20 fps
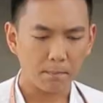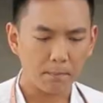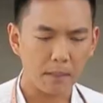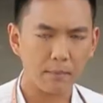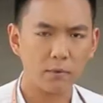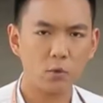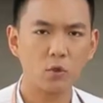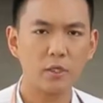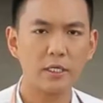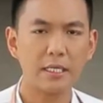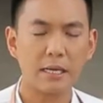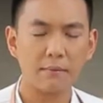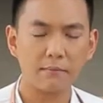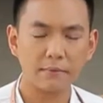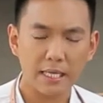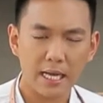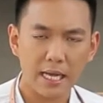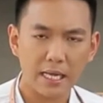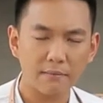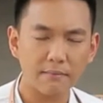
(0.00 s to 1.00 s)
เป็นเมนูที่
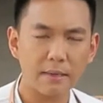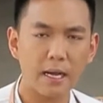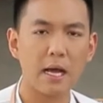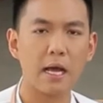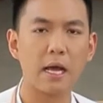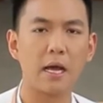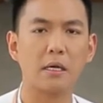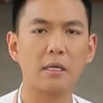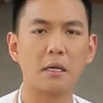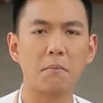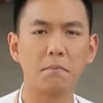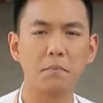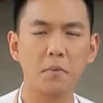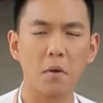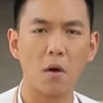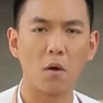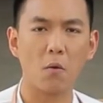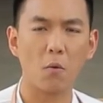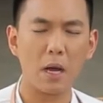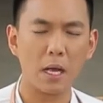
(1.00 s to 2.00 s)
ทำง่ายมากรับร
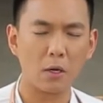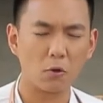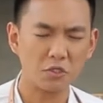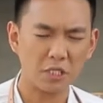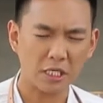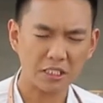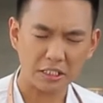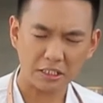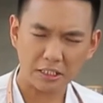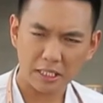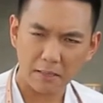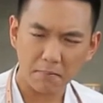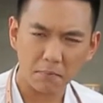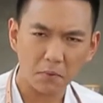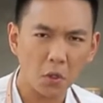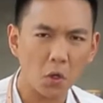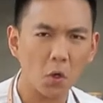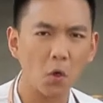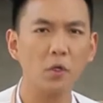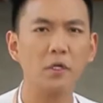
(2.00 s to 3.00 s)
องว่ารสชาติจะเข้ม
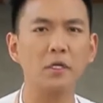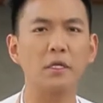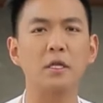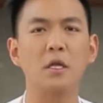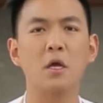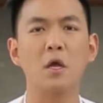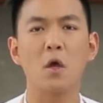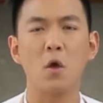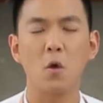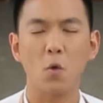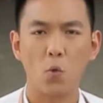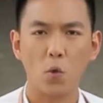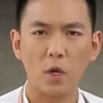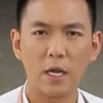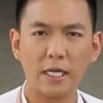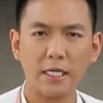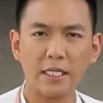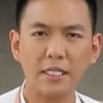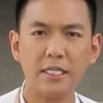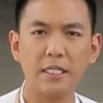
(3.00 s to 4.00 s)
ข้นเว
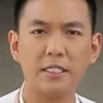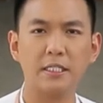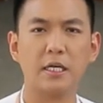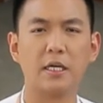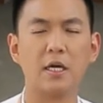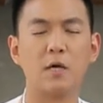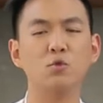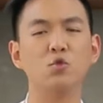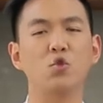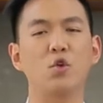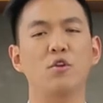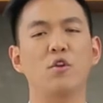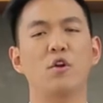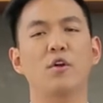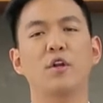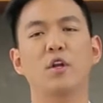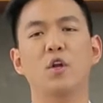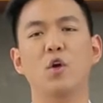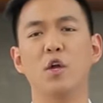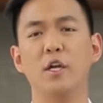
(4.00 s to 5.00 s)
ลาได้กินกับข้าวสวย
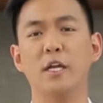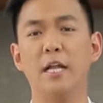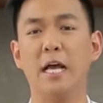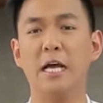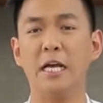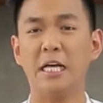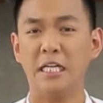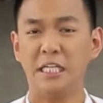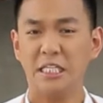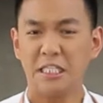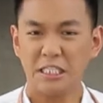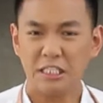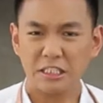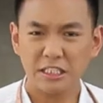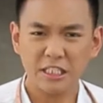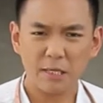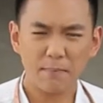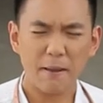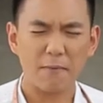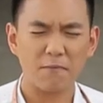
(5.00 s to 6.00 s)
ร้อนๆนะ
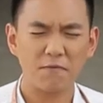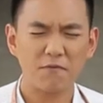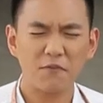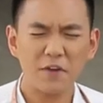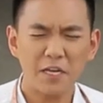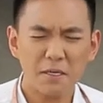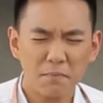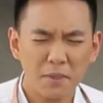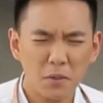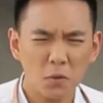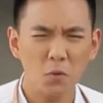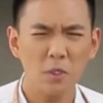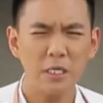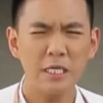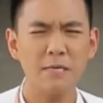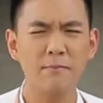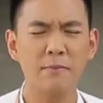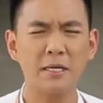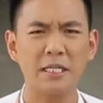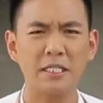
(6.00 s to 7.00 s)
จะแบบฟินไม่รู้
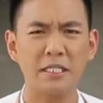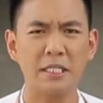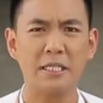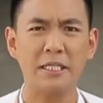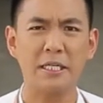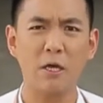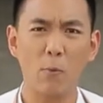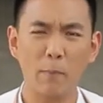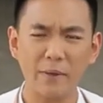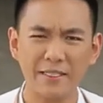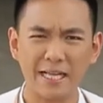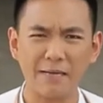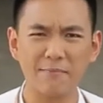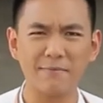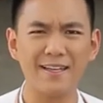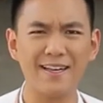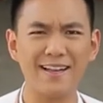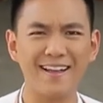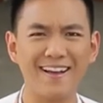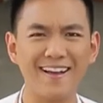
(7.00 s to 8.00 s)
ลืมกันเลยทีเดียวไปทำ
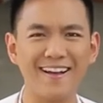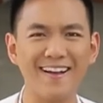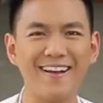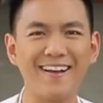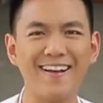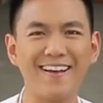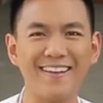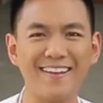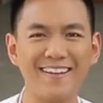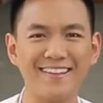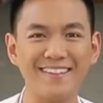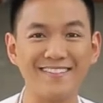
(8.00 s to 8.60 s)
กันเลย